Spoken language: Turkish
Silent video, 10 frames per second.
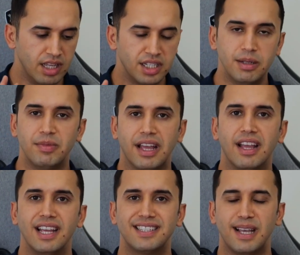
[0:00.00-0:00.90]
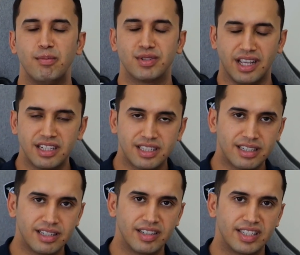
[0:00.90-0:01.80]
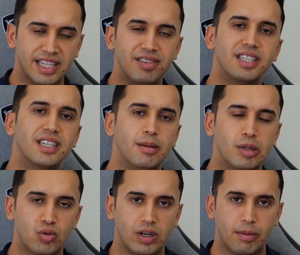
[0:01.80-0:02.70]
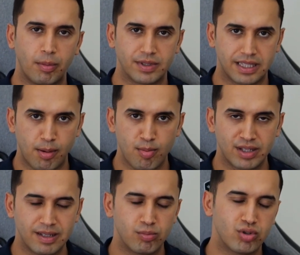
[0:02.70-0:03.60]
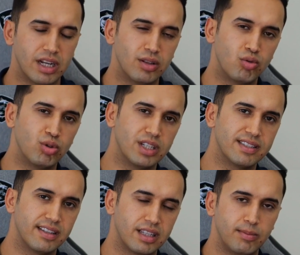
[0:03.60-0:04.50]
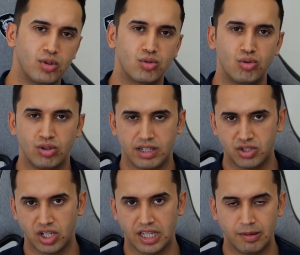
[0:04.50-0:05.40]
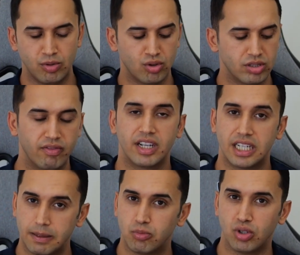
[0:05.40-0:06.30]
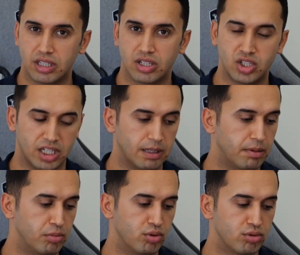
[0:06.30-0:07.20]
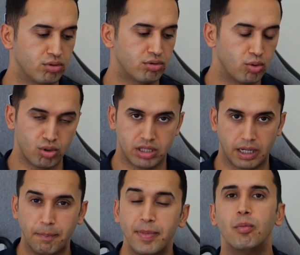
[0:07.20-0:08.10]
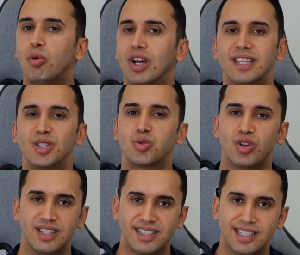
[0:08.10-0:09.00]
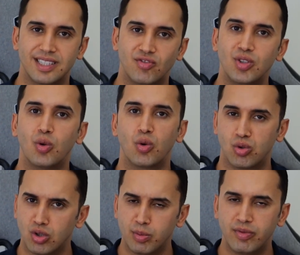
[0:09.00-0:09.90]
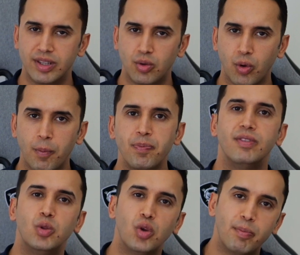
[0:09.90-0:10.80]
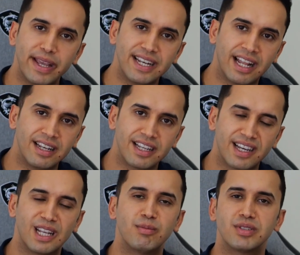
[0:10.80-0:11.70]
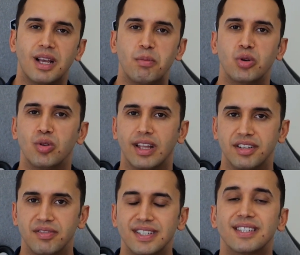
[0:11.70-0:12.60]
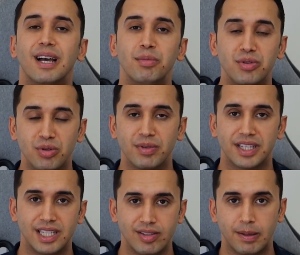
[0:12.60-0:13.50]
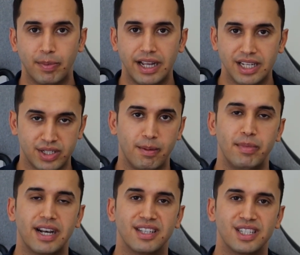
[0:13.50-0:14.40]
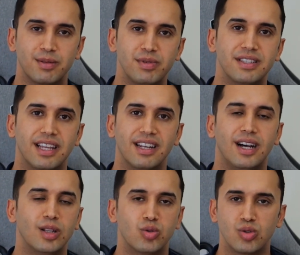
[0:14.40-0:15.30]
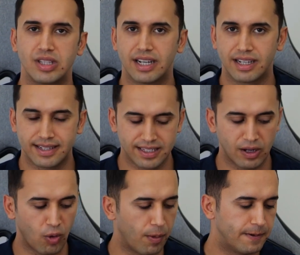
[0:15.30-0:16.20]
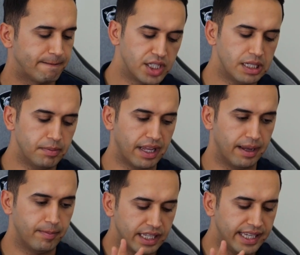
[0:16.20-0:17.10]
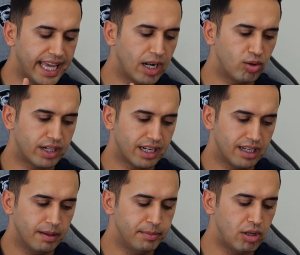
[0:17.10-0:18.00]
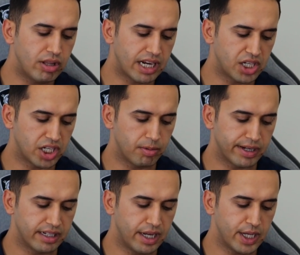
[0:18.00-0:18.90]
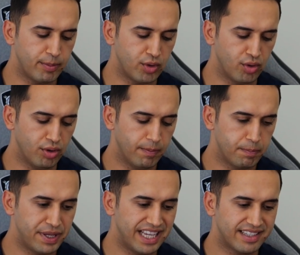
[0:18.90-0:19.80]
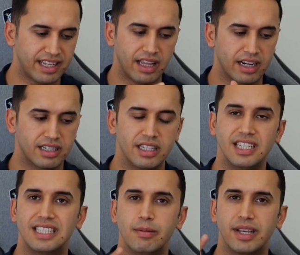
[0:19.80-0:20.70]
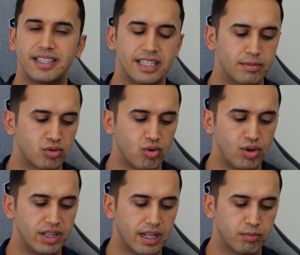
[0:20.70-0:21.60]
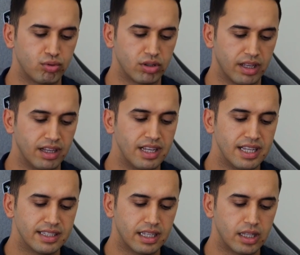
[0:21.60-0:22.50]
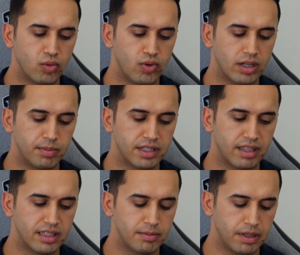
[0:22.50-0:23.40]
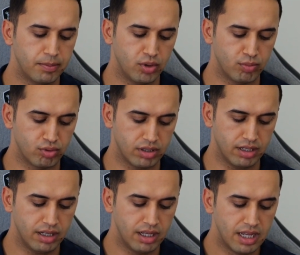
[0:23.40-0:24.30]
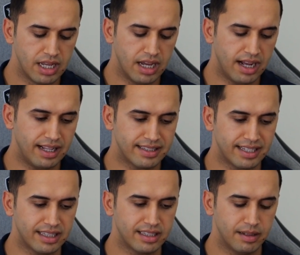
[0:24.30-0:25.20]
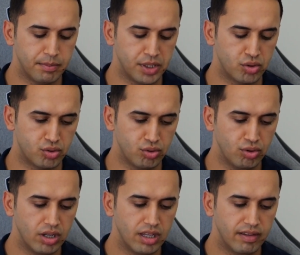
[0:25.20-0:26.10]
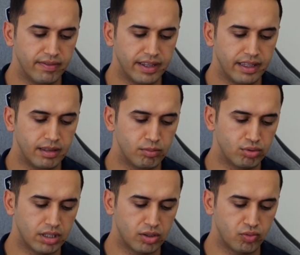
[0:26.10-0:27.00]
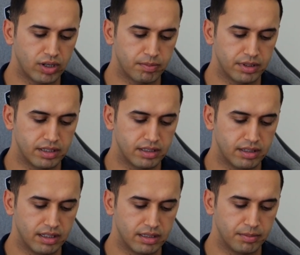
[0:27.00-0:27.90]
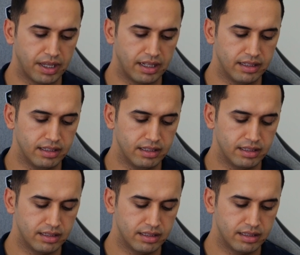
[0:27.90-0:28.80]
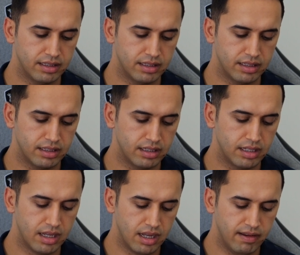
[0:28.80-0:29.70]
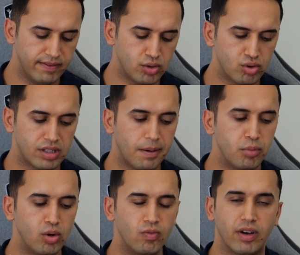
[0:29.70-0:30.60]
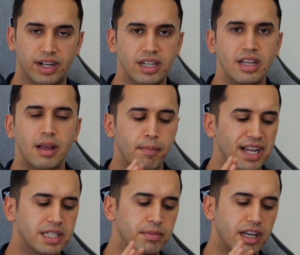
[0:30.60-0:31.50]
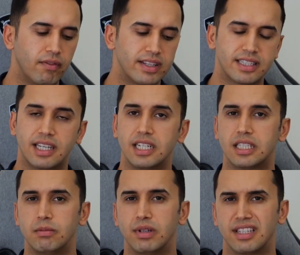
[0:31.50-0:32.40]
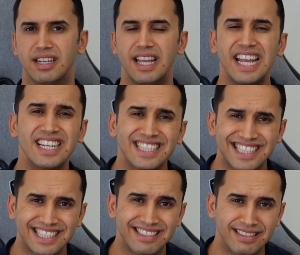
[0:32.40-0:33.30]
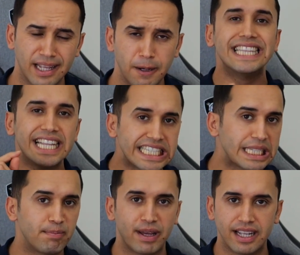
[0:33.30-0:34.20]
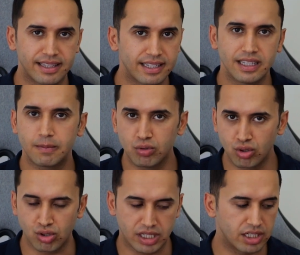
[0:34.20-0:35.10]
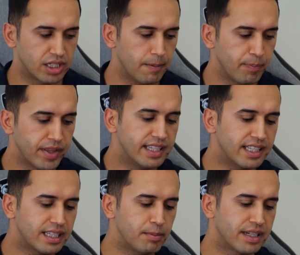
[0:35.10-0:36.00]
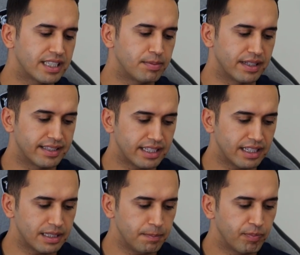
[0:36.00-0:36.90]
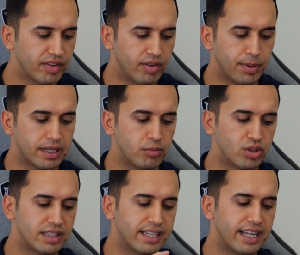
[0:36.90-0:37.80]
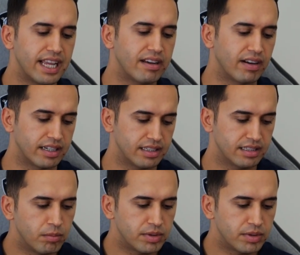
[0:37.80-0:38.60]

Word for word: Şimdi hesabımızı açtık. Seri 2 kimlik doğrulamamızı tamamladık. Bu sayede Türk lirası yatırabiliyoruz, Türk lirası çekebiliyoruz ve kripto yatır çek yapabiliyoruz. Dostlarım bu arada şu an izlediğiniz video ödüllü bir video. Videoyu beğenen, kanalımıza abone olan ve sabit yorumdaki tweet'i paylaşan bir arkadaş bizden 600 lira kazanıyor. Şimdi genel olarak menüler aşağıda bakın ana menü, piyasalar, izlemek istediğimiz coinler burada. Zaten ufak bir tanıtım yapıyor burada. Alsat menüsü ve burada da ufak bir tanıtım geldi ve cüzdan bölüm var. Ben şimdi kafanızı karıştırmadan en hızlısında nasıl para yatırılır bunu göstereceğim. Yatırma kısmına tıkladım ve bakın burada TR'ye var.